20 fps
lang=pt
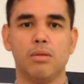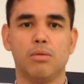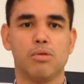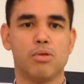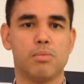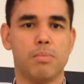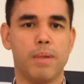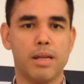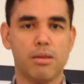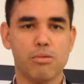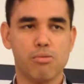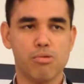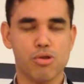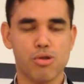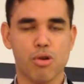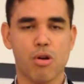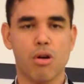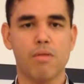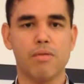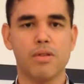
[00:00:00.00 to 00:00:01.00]
dos médicos
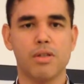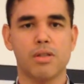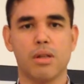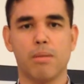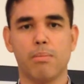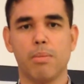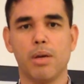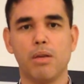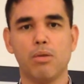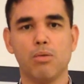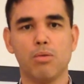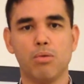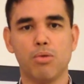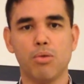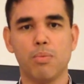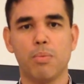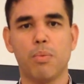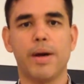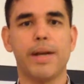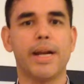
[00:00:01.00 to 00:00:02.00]
jovens também do
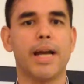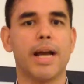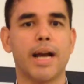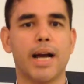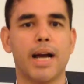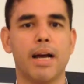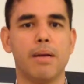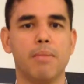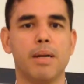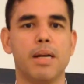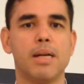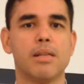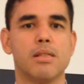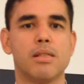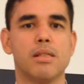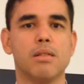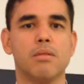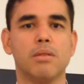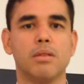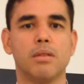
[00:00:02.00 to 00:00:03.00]
grupo Ainacai
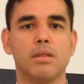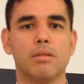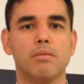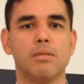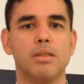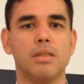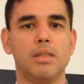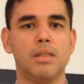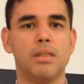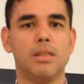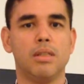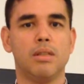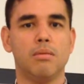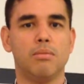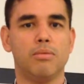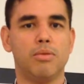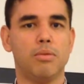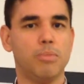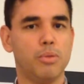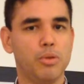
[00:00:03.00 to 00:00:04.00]
Brasil. Então,
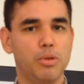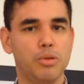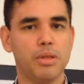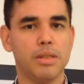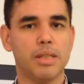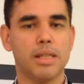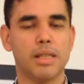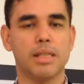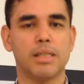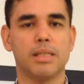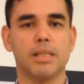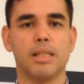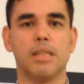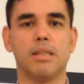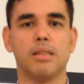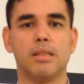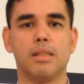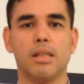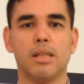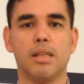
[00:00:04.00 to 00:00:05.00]
muito
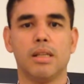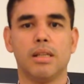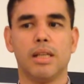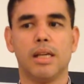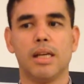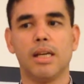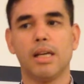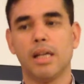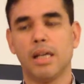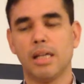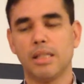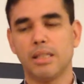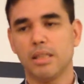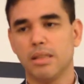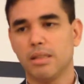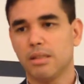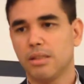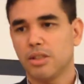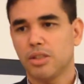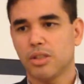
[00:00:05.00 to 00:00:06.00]
interessante. Né? A
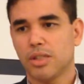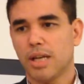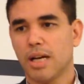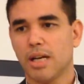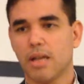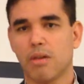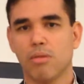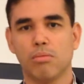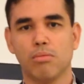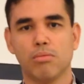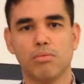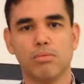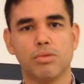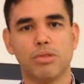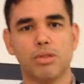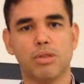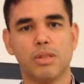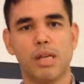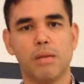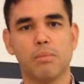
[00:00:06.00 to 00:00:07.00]
gente destaca
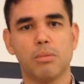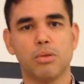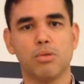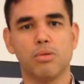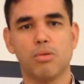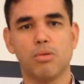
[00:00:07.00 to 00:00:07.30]
alguns temas